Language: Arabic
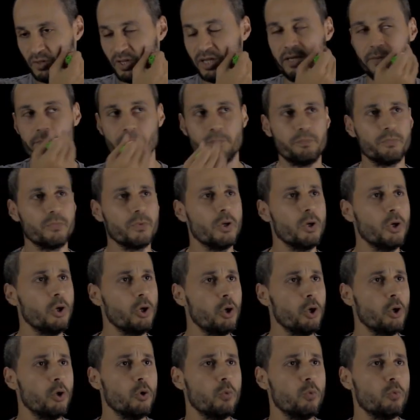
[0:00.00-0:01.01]
طيب
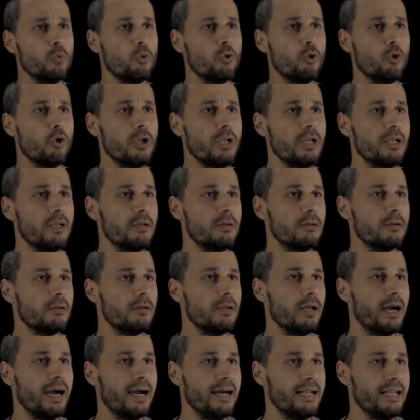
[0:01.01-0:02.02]
وكل
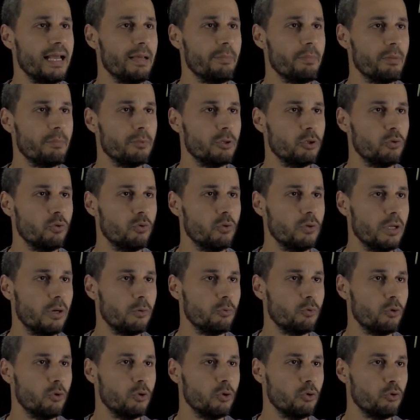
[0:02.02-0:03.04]
علامه من دول
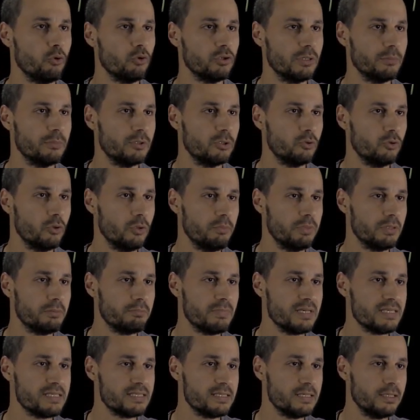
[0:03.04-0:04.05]
او كل نقطه من دول
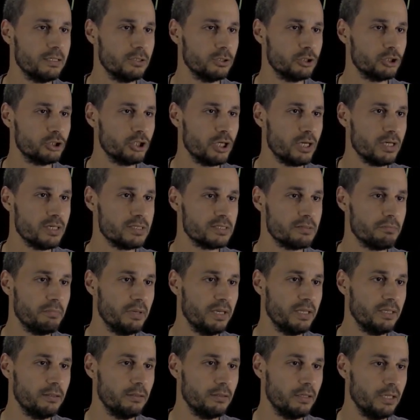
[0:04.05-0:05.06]
بتمثل شخص
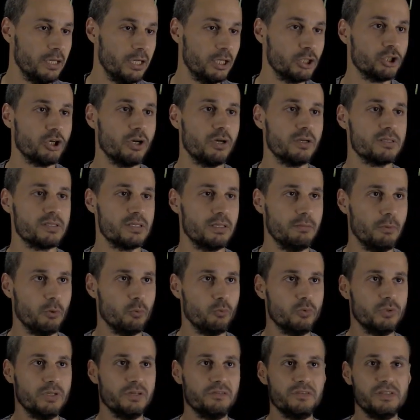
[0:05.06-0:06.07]
من الاشخاص
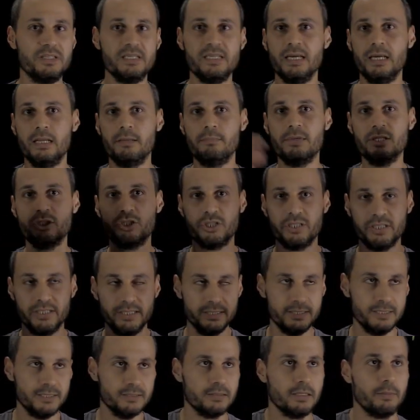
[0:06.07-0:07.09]
الموجوده في
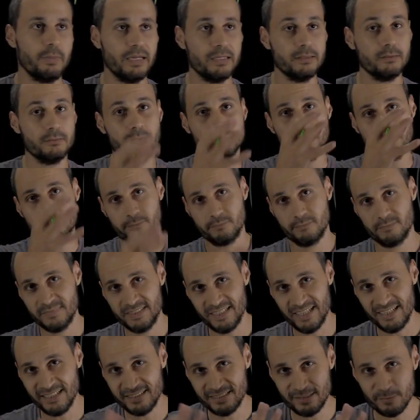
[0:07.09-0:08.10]
البشريه دي طبعا
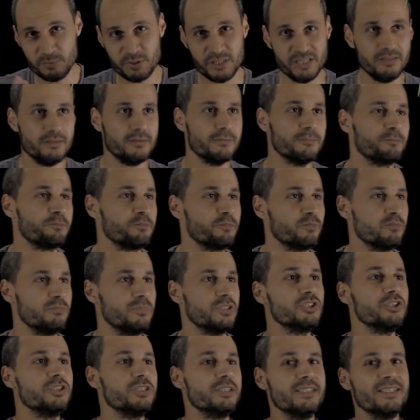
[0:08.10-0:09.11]
ده للتبسيط
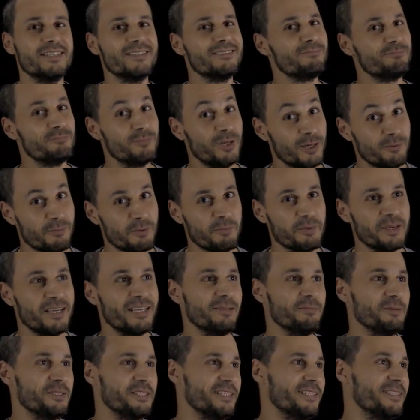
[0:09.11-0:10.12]
بشريه اكبر من
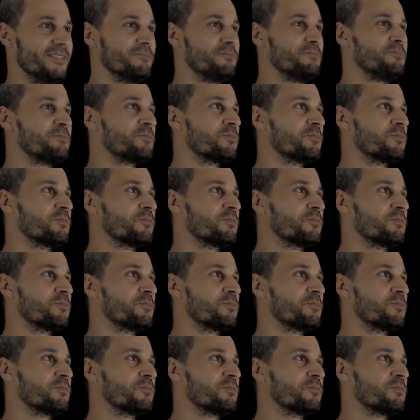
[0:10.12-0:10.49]
كده بكتير